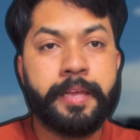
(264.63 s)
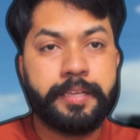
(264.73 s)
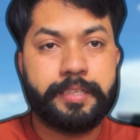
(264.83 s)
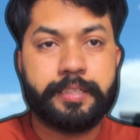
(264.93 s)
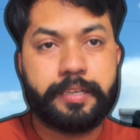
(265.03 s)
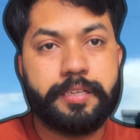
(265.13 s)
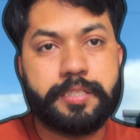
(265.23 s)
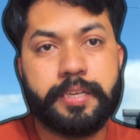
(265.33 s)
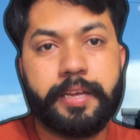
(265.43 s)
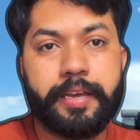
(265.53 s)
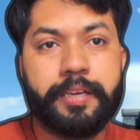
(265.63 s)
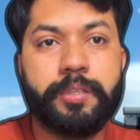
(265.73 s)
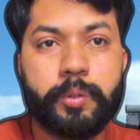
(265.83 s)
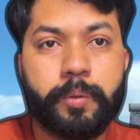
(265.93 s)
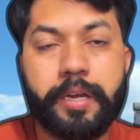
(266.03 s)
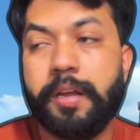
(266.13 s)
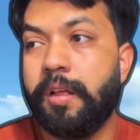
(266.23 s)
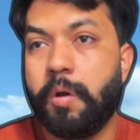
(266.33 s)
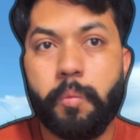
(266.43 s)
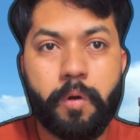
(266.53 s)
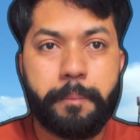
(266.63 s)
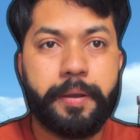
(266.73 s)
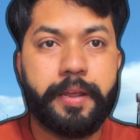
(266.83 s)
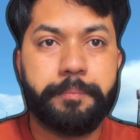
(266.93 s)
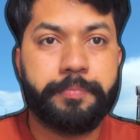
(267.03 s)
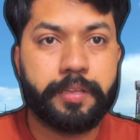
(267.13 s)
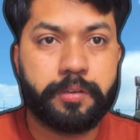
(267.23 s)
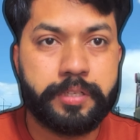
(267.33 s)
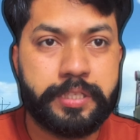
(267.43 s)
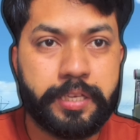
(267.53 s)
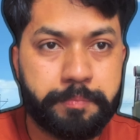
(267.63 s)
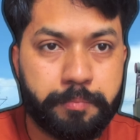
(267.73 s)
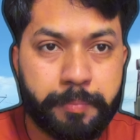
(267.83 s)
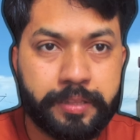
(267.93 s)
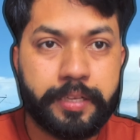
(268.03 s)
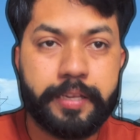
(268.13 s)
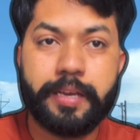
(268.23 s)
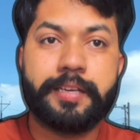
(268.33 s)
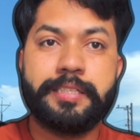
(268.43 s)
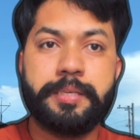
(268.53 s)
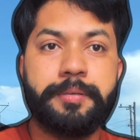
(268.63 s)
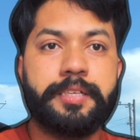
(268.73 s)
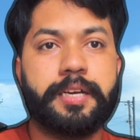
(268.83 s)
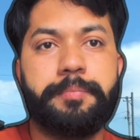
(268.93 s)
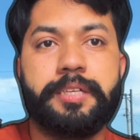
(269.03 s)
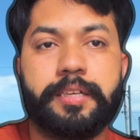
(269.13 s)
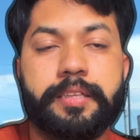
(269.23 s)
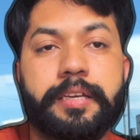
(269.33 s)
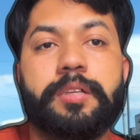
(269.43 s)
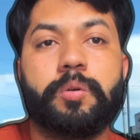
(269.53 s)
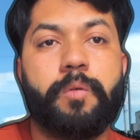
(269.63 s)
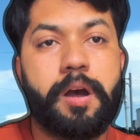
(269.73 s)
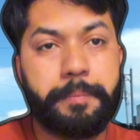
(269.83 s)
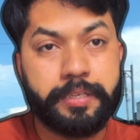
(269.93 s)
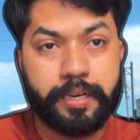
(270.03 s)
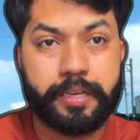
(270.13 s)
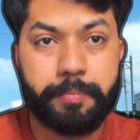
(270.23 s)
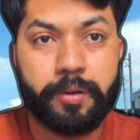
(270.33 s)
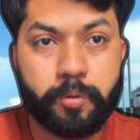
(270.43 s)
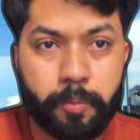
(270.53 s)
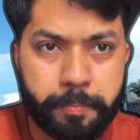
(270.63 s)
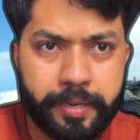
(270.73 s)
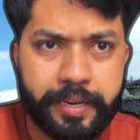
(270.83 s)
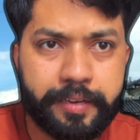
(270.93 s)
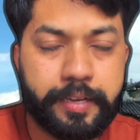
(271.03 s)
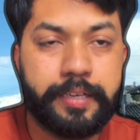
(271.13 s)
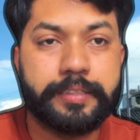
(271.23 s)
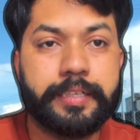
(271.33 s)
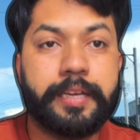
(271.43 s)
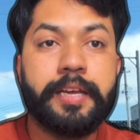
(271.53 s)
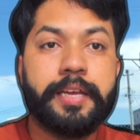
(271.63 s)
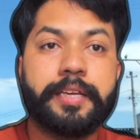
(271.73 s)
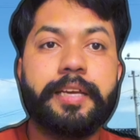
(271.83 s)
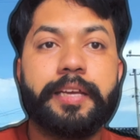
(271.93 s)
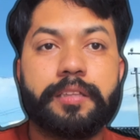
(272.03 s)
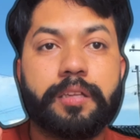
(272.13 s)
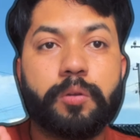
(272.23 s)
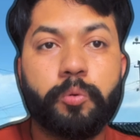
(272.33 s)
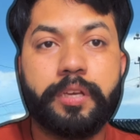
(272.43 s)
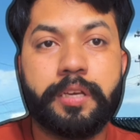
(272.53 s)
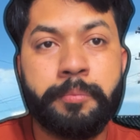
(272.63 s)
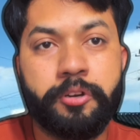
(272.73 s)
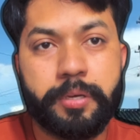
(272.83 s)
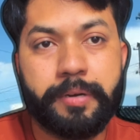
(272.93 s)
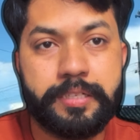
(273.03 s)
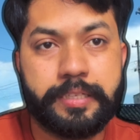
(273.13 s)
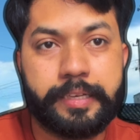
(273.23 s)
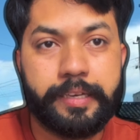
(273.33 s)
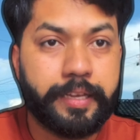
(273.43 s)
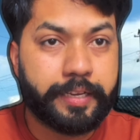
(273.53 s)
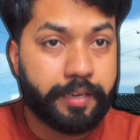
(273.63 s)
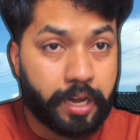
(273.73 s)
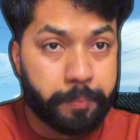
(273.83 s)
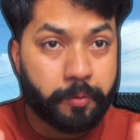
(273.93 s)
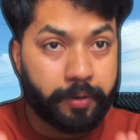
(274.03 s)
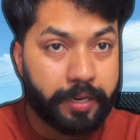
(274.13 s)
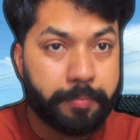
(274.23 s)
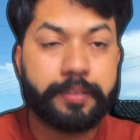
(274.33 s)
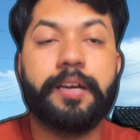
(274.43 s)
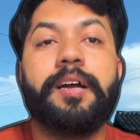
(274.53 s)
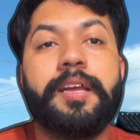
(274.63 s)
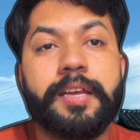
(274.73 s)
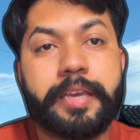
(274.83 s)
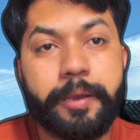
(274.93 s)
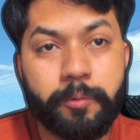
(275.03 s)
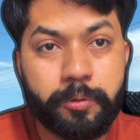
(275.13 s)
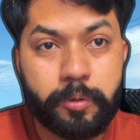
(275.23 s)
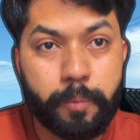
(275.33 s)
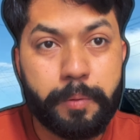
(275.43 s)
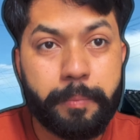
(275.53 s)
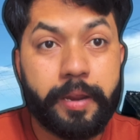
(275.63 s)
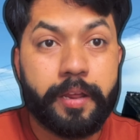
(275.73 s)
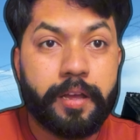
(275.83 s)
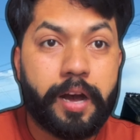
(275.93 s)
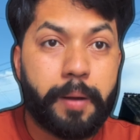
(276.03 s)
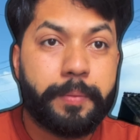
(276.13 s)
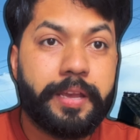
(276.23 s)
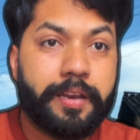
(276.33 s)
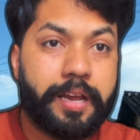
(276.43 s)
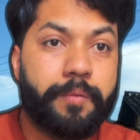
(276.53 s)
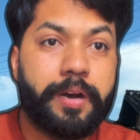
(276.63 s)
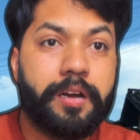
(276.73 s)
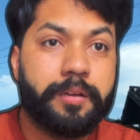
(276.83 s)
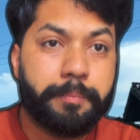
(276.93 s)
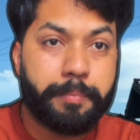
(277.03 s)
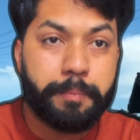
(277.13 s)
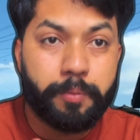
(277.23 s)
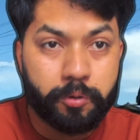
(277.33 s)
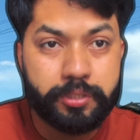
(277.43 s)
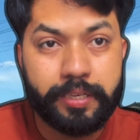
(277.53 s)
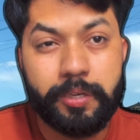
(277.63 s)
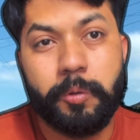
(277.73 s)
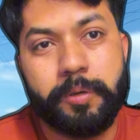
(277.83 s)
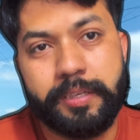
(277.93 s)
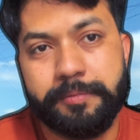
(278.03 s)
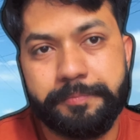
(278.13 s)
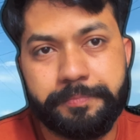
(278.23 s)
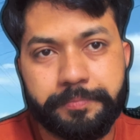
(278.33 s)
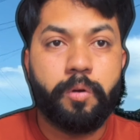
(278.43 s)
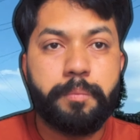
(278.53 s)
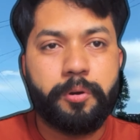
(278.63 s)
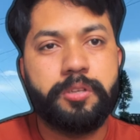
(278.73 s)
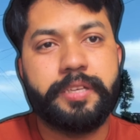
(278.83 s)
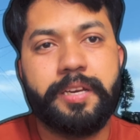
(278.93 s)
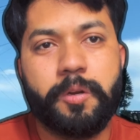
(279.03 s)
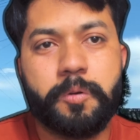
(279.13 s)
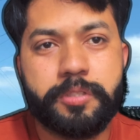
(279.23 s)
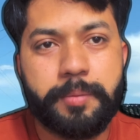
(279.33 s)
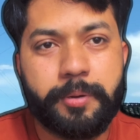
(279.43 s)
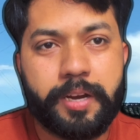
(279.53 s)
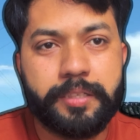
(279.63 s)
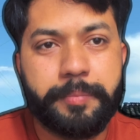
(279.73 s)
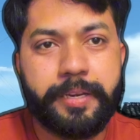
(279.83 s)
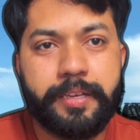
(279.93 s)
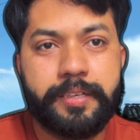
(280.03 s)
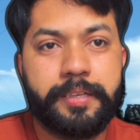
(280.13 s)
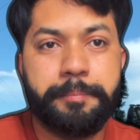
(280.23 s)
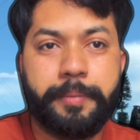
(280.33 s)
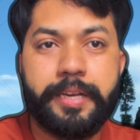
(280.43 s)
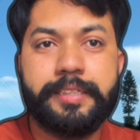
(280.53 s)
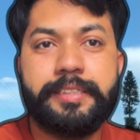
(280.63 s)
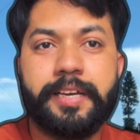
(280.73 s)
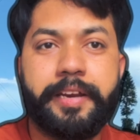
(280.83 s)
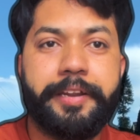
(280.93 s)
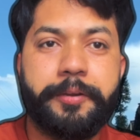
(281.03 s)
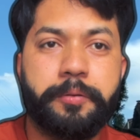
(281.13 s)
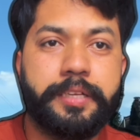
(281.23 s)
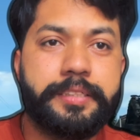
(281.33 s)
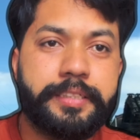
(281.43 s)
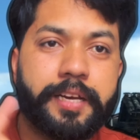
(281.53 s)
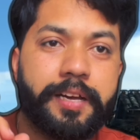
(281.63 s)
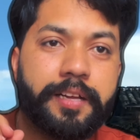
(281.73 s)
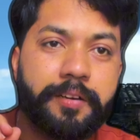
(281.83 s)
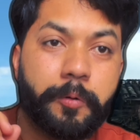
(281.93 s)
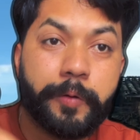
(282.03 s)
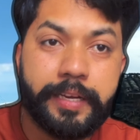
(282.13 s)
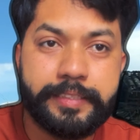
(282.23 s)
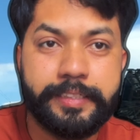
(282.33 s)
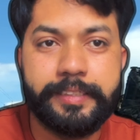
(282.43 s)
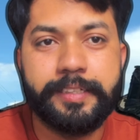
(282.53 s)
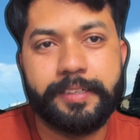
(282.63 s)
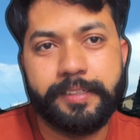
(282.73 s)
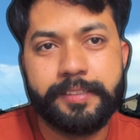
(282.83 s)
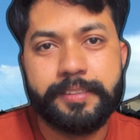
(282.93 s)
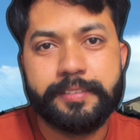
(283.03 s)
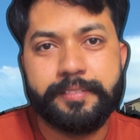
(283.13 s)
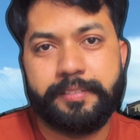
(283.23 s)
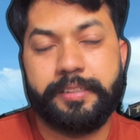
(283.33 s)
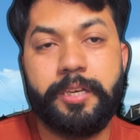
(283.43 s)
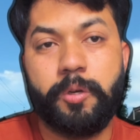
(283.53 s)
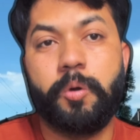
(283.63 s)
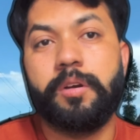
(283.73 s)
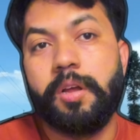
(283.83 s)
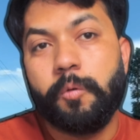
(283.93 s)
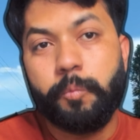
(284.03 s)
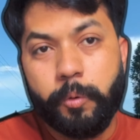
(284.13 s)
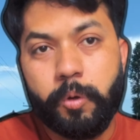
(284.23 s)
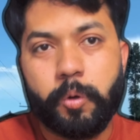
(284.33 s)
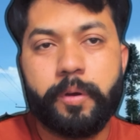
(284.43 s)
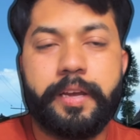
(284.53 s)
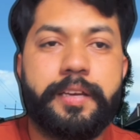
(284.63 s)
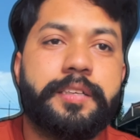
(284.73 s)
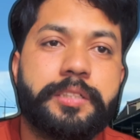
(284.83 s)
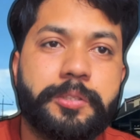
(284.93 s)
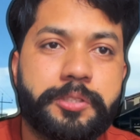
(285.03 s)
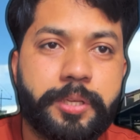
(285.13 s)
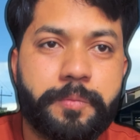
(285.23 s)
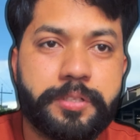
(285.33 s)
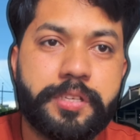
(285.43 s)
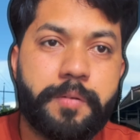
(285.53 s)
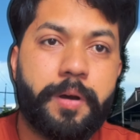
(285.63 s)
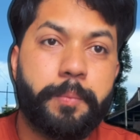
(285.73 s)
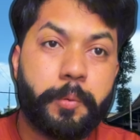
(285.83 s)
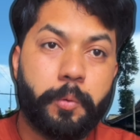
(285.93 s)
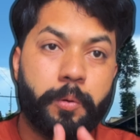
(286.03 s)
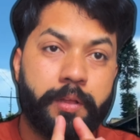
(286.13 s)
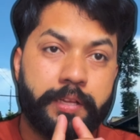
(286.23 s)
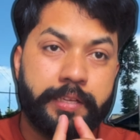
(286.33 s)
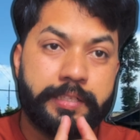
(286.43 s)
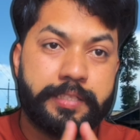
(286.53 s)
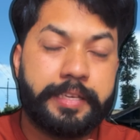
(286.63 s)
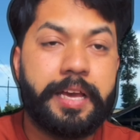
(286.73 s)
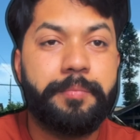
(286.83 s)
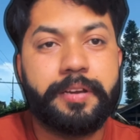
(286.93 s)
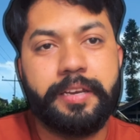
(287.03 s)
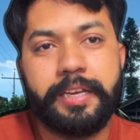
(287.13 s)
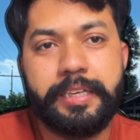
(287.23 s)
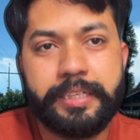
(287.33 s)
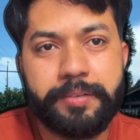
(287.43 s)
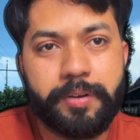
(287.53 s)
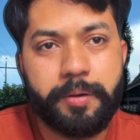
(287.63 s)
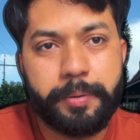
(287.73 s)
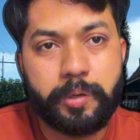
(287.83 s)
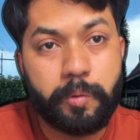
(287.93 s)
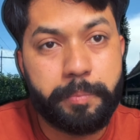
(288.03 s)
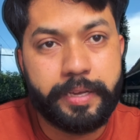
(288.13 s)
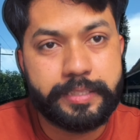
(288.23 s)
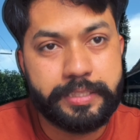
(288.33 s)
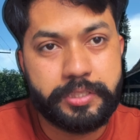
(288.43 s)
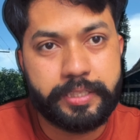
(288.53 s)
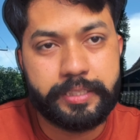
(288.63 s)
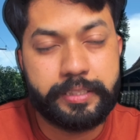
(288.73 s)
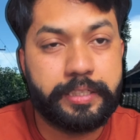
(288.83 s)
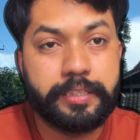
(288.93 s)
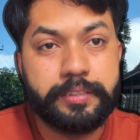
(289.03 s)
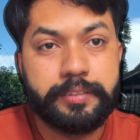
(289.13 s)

जैसे क्रिश्चियन हैं हिंदू हैं वो अपने किसी मंदिर या किसी भी जगह पे जाते हैं तो वहाँ पे जाके अपना ग्रुप क्रिएट कर लेते हैं कि उनकी कम्युनिटी बन सके लेकिन आपको नहीं पता कि उन ग्रुप में आपके अलावा भी बहुत सारे लोग हैं उन बहुत सारे लोगों से मुराद मेरी मलेशिया इंडोनेशिया और नाइजेरिया है ये लोग वो लोग हैं जो सिर्फ और सिर्फ आपको स्कैम करने के लिए वहाँ पे ग्रुप में एग्जिस्ट करते हैं